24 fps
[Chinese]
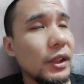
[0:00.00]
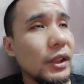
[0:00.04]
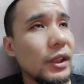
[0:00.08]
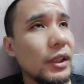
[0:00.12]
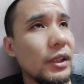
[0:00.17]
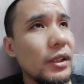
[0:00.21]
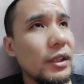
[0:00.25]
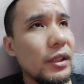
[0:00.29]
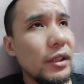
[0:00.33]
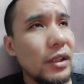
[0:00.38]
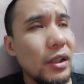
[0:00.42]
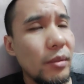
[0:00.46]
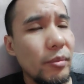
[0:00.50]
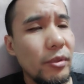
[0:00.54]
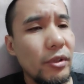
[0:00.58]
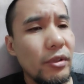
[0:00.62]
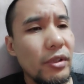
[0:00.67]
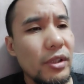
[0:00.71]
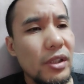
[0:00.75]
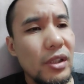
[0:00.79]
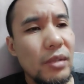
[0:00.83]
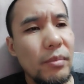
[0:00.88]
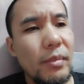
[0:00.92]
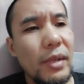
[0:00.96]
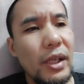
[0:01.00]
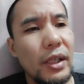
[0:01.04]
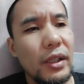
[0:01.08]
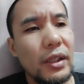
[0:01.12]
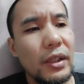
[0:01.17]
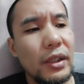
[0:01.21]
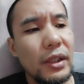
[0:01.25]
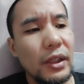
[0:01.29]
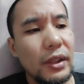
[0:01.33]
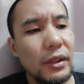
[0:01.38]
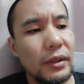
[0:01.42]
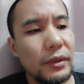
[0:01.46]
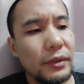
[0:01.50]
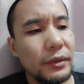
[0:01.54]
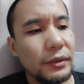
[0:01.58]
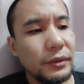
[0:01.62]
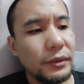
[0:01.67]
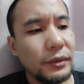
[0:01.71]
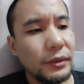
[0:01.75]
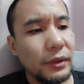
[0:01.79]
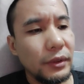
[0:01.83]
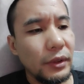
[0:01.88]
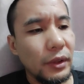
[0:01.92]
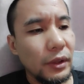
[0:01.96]
这哥们应该是个卖课的
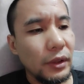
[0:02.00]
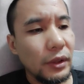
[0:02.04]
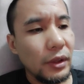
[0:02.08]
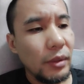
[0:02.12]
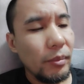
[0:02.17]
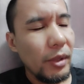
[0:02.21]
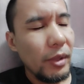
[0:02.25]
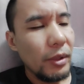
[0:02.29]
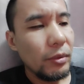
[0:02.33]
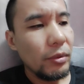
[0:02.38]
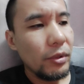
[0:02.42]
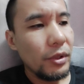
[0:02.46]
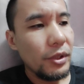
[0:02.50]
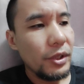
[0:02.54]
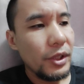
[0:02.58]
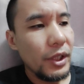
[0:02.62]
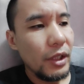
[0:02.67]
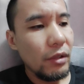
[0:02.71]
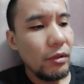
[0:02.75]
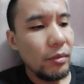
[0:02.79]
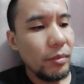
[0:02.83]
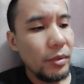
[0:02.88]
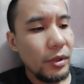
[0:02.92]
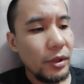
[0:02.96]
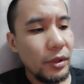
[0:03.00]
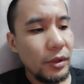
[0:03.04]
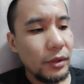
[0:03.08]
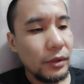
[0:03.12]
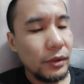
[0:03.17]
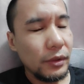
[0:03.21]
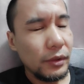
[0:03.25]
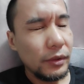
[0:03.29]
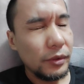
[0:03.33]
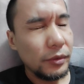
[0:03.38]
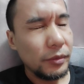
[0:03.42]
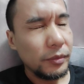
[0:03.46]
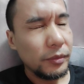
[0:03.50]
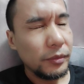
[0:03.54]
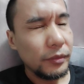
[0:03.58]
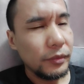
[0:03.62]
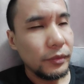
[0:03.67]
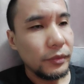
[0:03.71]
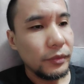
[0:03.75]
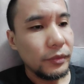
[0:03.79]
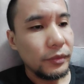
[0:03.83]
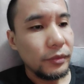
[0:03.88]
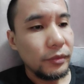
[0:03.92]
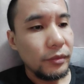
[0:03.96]
啊，他卖多少钱我不知道。
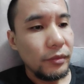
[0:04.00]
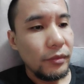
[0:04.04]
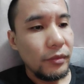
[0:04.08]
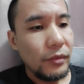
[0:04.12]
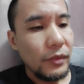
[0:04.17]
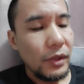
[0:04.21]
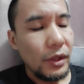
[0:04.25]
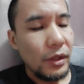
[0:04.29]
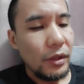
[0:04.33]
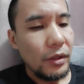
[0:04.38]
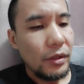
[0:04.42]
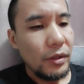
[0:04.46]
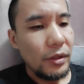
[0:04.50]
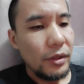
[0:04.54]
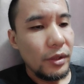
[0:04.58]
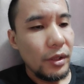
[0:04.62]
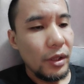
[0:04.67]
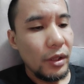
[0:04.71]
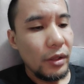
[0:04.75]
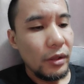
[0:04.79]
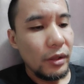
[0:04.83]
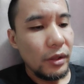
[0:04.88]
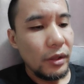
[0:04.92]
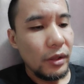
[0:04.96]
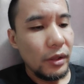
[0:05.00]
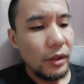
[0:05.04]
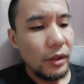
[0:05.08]
讲这个，